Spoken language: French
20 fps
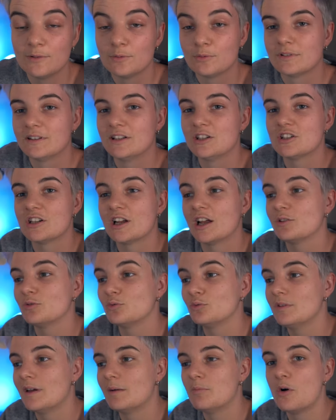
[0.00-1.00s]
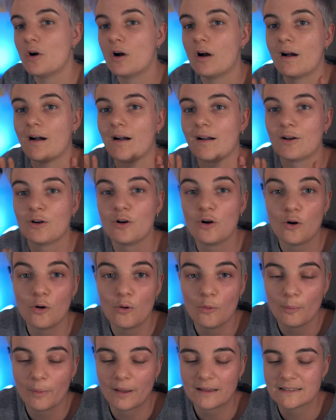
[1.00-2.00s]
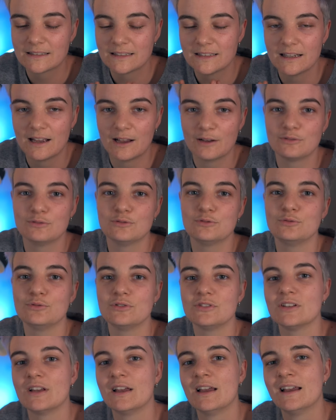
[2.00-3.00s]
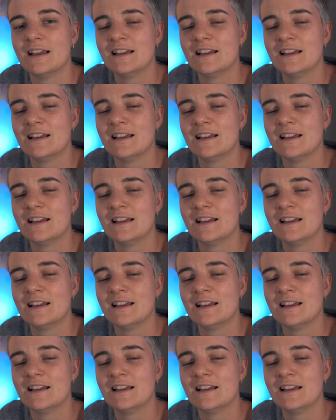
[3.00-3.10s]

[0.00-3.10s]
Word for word: Donc déjà, tout d'abord, un grand merci à vous tous.